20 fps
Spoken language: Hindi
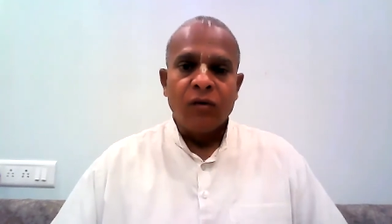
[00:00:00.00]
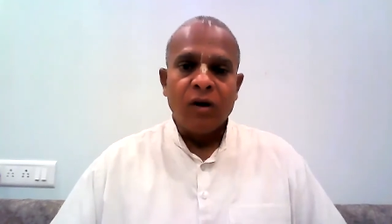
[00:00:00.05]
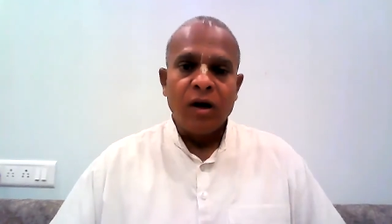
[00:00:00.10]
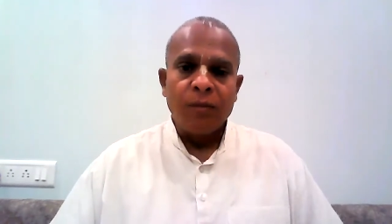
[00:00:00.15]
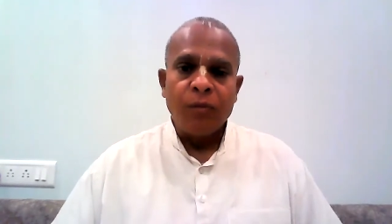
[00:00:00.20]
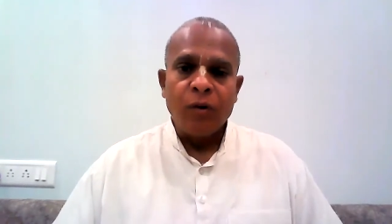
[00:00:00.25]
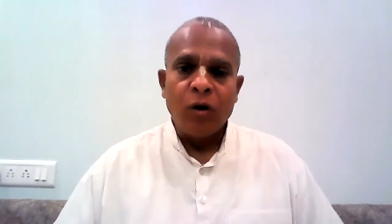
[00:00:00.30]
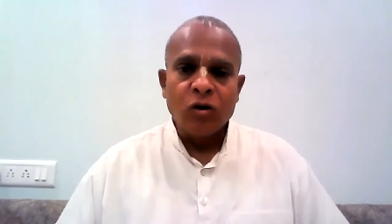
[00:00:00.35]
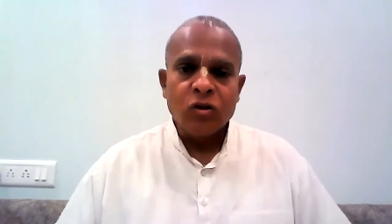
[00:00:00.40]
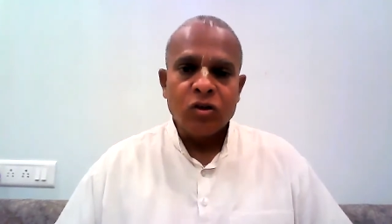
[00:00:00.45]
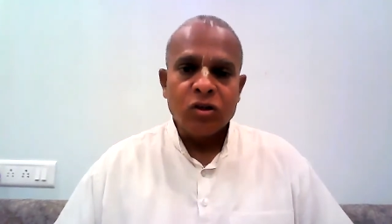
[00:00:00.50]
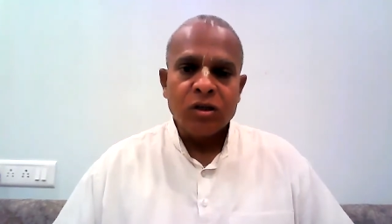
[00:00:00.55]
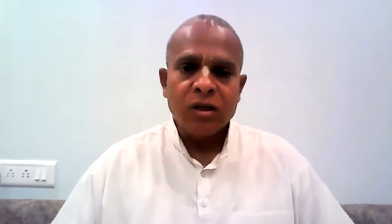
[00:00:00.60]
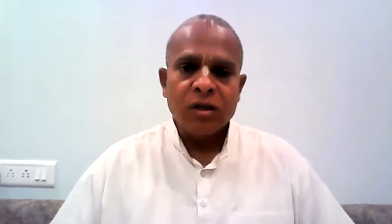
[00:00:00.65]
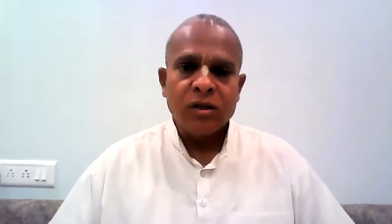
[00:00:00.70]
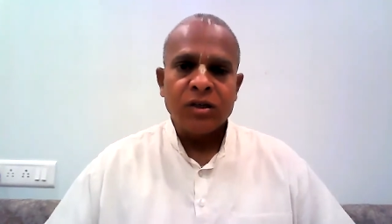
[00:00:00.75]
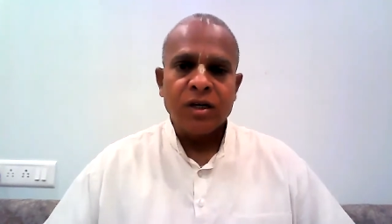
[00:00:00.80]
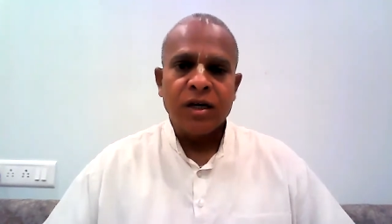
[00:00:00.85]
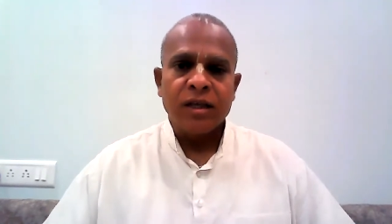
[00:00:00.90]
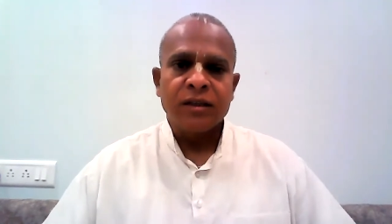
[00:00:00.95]
वहां
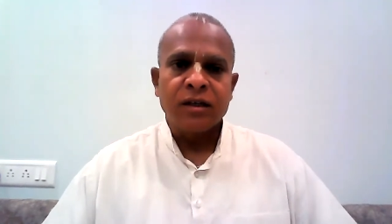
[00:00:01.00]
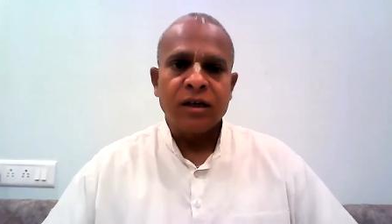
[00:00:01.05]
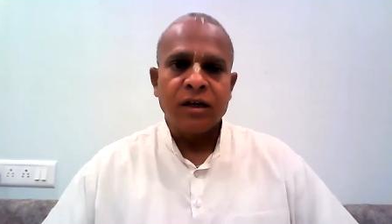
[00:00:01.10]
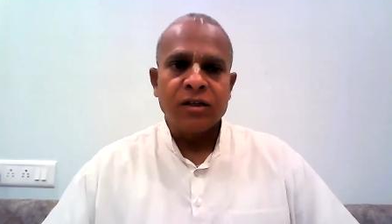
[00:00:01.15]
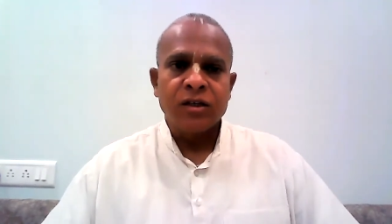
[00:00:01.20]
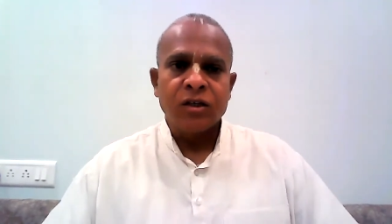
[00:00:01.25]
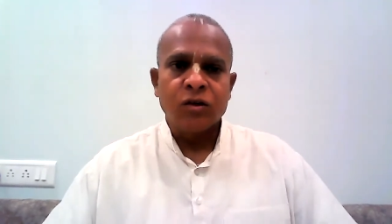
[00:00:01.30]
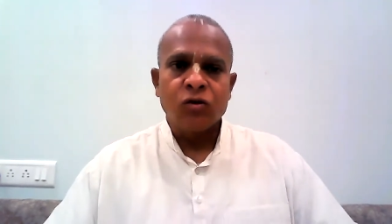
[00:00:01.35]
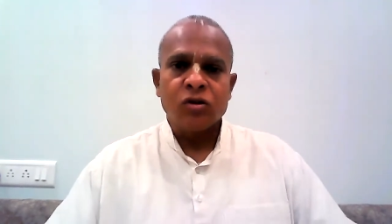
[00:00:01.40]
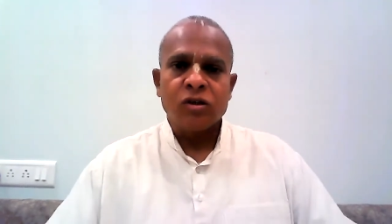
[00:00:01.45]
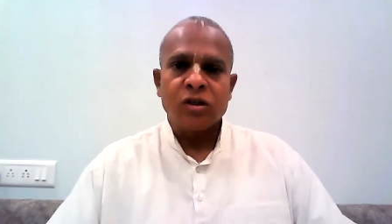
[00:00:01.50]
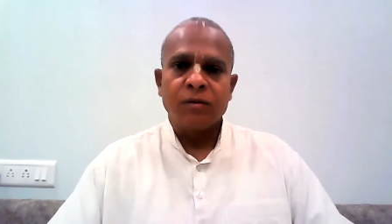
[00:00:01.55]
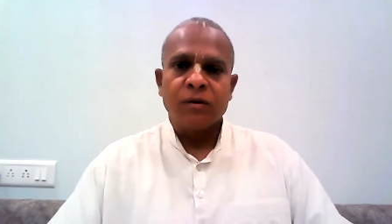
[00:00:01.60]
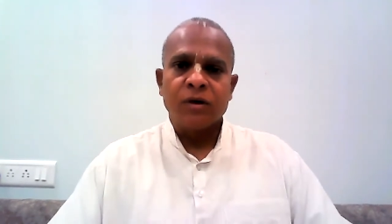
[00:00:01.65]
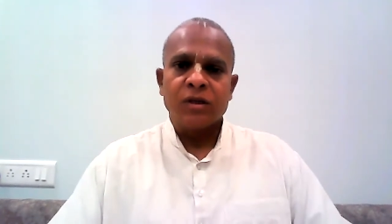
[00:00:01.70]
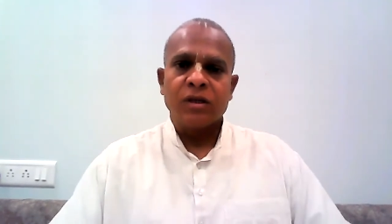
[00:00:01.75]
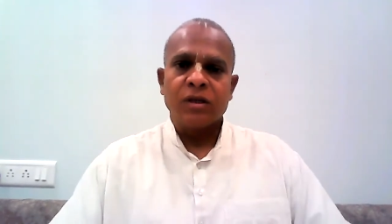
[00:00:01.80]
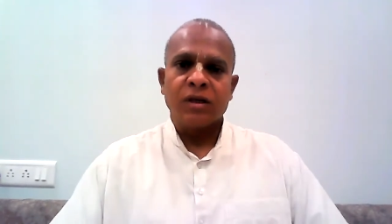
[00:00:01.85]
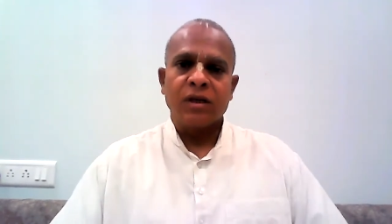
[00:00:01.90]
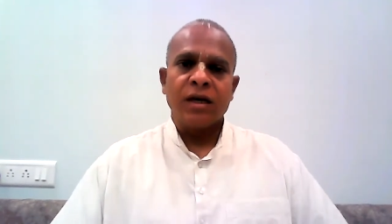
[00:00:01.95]
पहुंचकर चांद काजी को
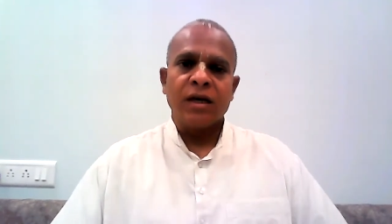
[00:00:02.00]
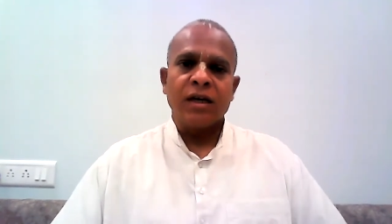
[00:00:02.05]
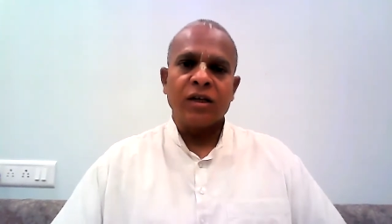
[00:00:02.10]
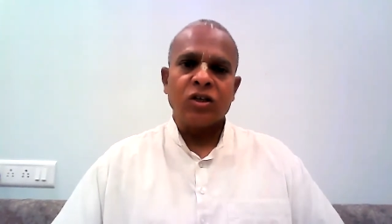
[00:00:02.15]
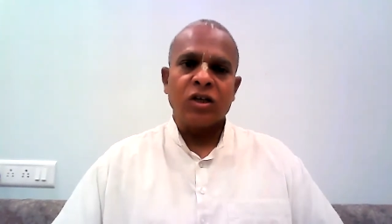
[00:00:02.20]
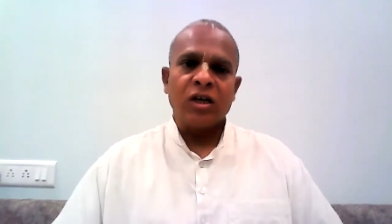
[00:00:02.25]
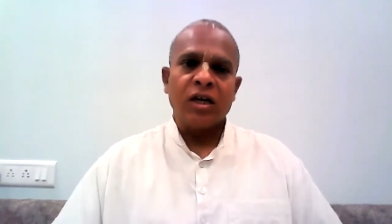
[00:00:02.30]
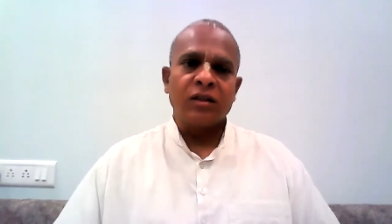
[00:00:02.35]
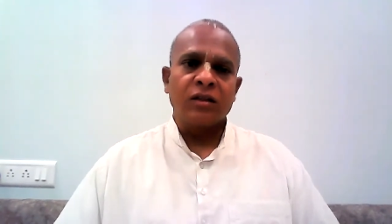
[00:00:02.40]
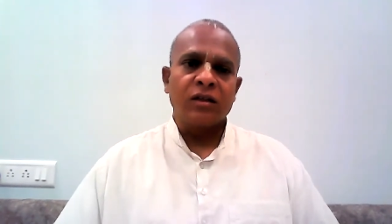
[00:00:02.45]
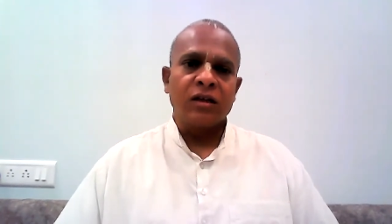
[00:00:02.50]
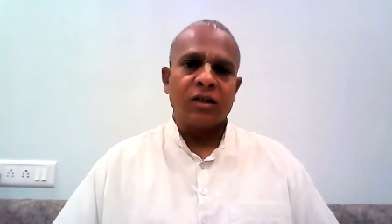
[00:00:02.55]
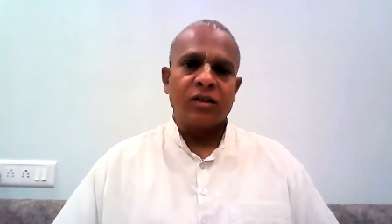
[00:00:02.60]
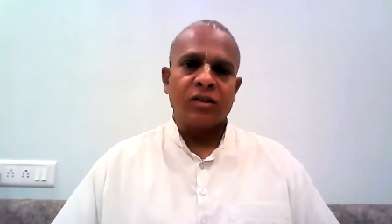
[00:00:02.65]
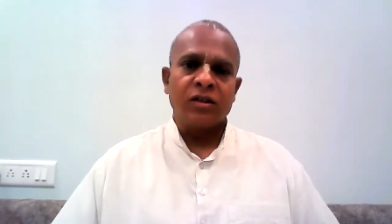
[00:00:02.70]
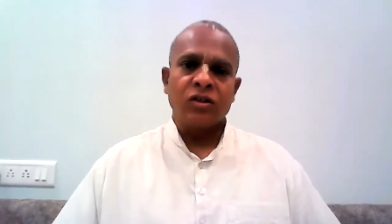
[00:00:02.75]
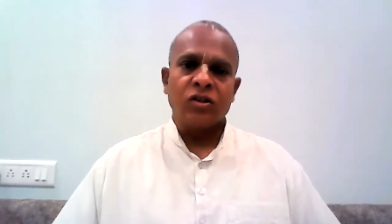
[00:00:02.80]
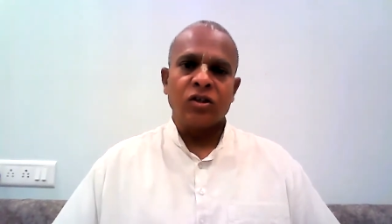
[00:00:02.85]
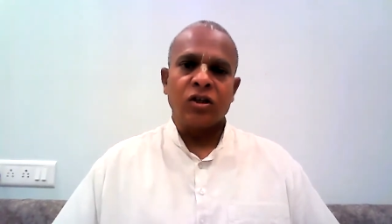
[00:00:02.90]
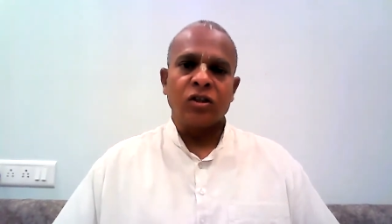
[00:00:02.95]
सबक सिखाया चांद
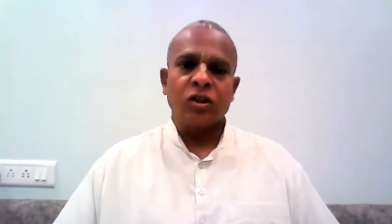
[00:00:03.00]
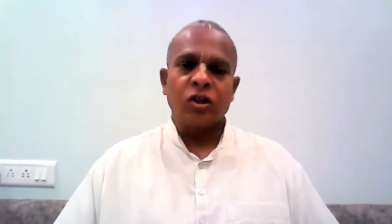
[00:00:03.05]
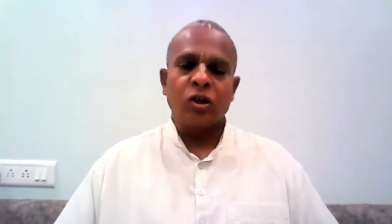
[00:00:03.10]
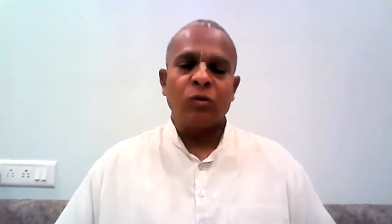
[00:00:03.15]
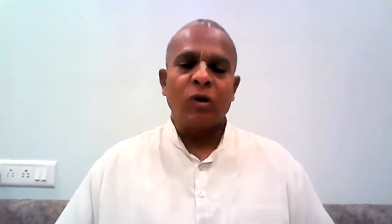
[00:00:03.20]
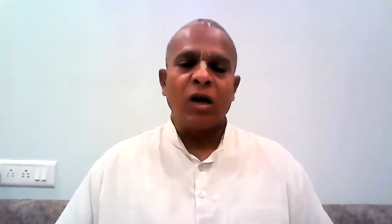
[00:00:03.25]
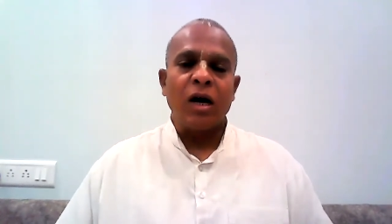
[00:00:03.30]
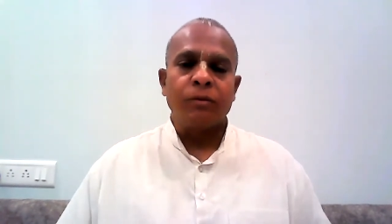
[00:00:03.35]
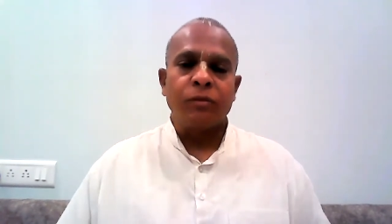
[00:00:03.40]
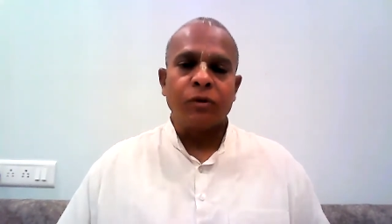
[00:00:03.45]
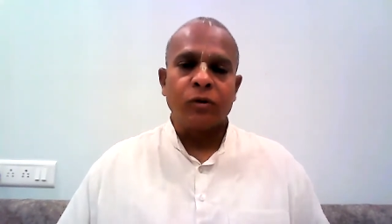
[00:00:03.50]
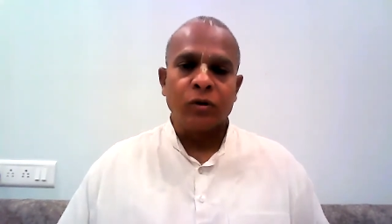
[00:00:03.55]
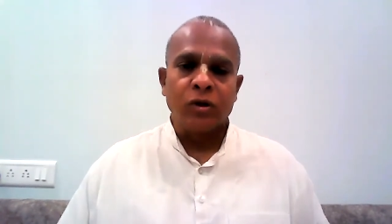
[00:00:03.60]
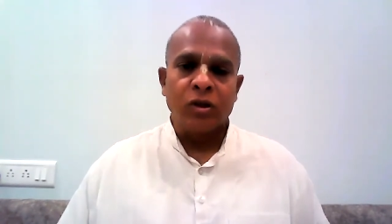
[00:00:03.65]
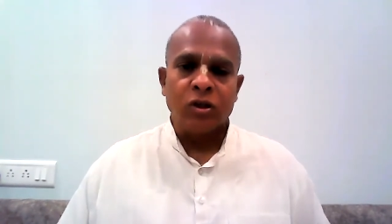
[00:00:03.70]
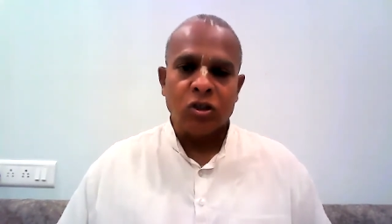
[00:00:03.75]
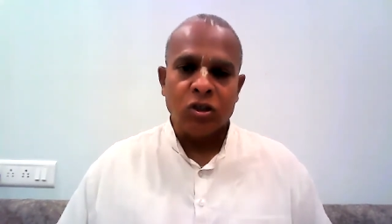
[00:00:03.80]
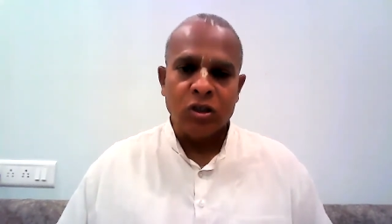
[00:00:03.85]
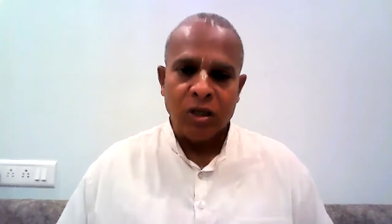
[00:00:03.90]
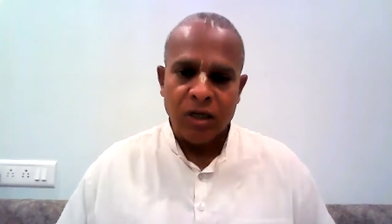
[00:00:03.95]
काजी चैतन्य महाप्रभु
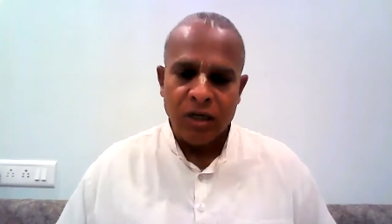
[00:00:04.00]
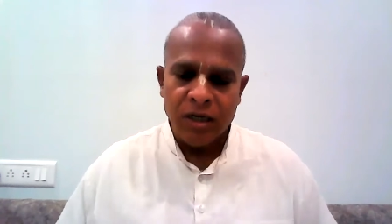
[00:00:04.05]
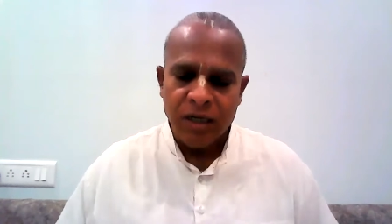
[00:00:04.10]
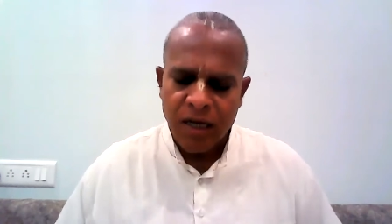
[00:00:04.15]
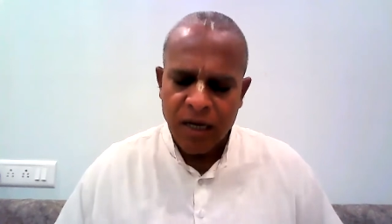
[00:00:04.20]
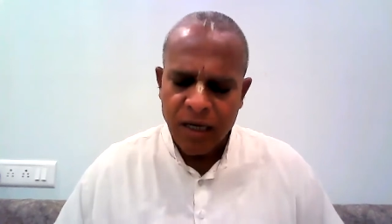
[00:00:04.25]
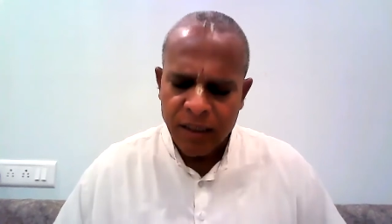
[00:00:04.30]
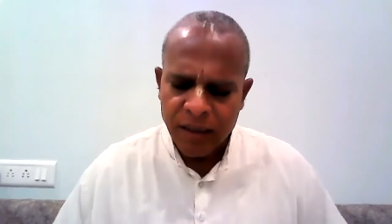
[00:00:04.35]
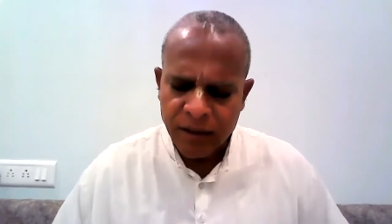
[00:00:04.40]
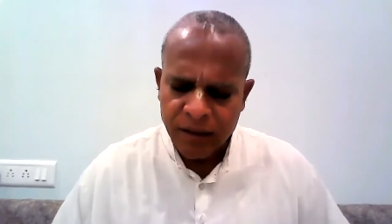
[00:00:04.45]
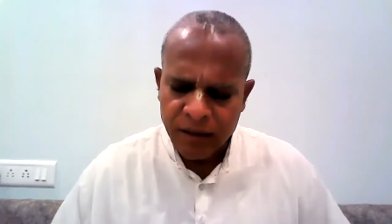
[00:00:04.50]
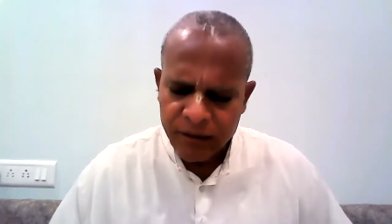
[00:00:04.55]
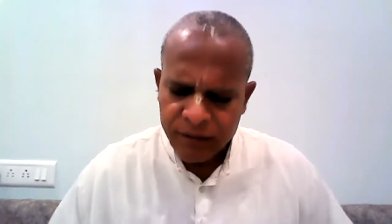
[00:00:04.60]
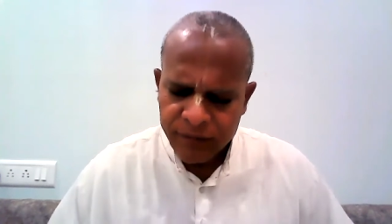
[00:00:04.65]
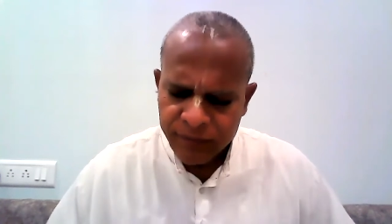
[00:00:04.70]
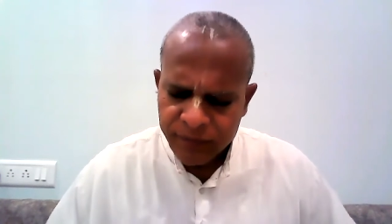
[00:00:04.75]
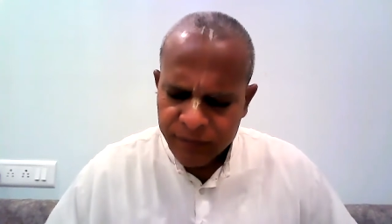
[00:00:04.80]
के शरण आए